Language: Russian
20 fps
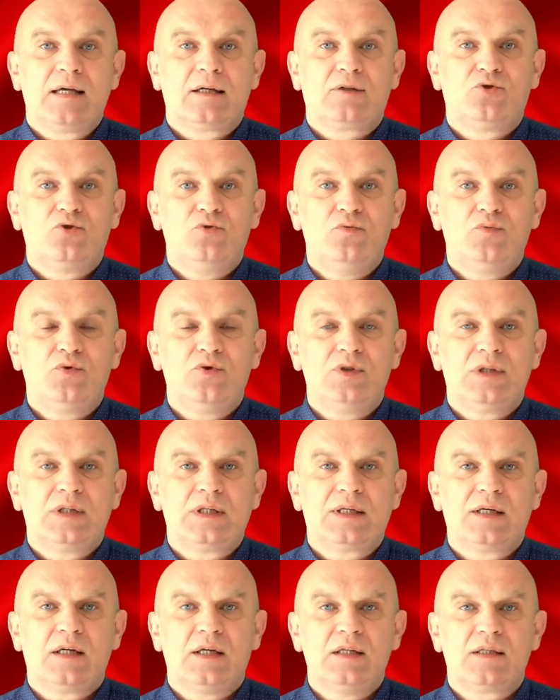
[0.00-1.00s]
кто будет
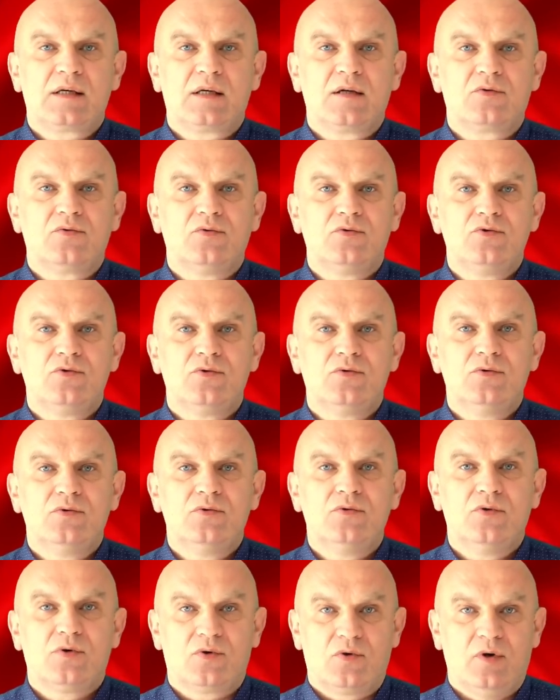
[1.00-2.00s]
играть какую
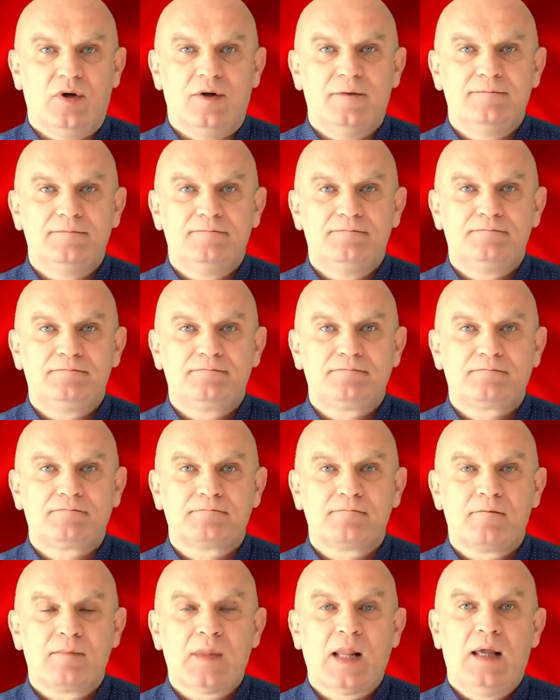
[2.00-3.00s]
роль.
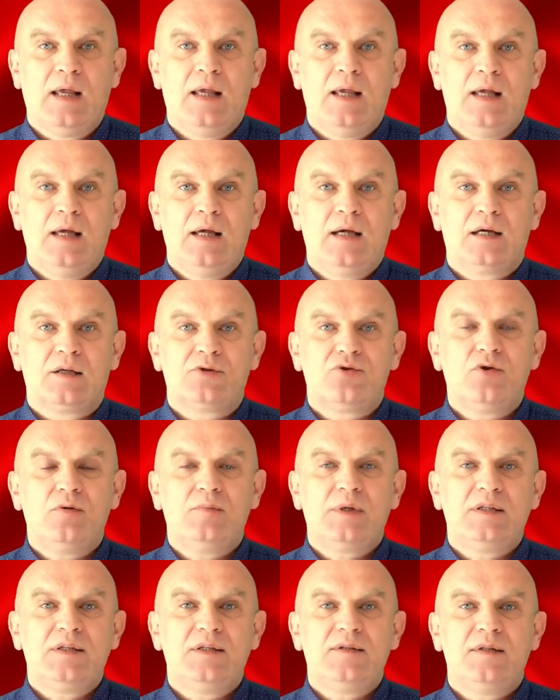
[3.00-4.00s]
Хочу
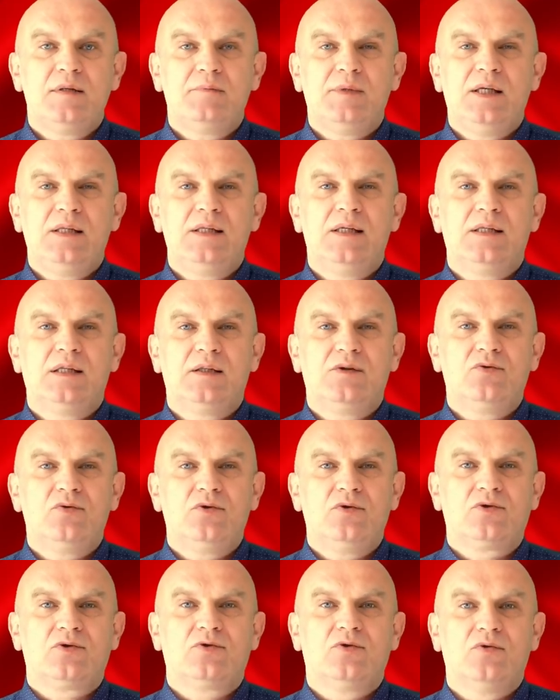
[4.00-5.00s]
обратить внимание на
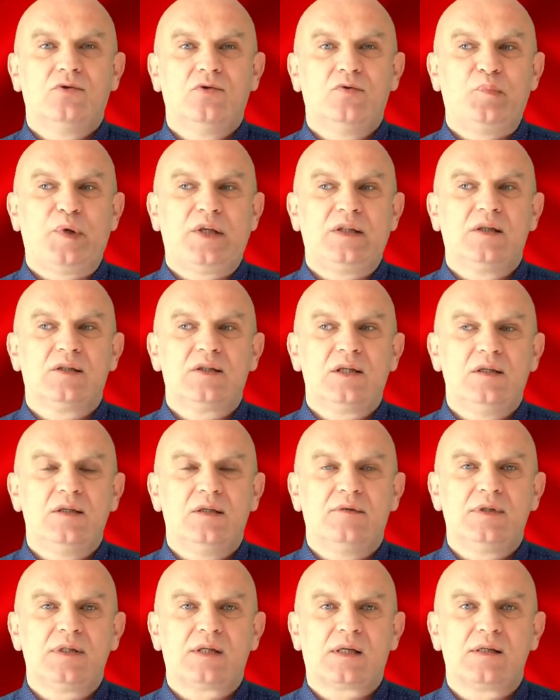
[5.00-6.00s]
то, что
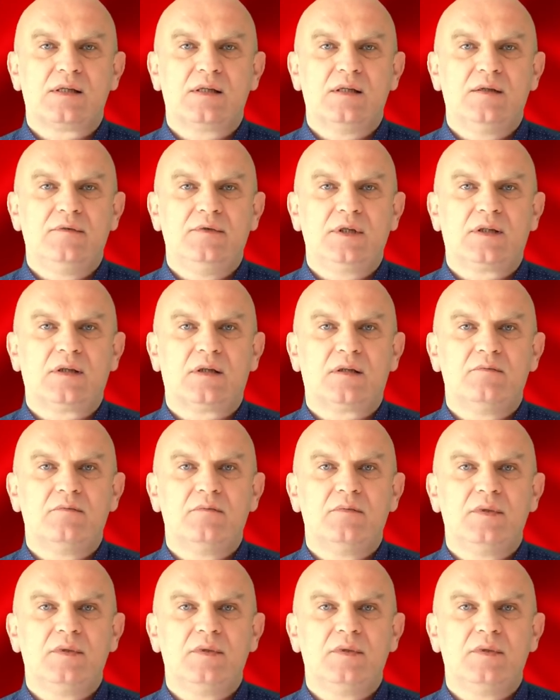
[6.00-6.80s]
предложение, высказанное Виктором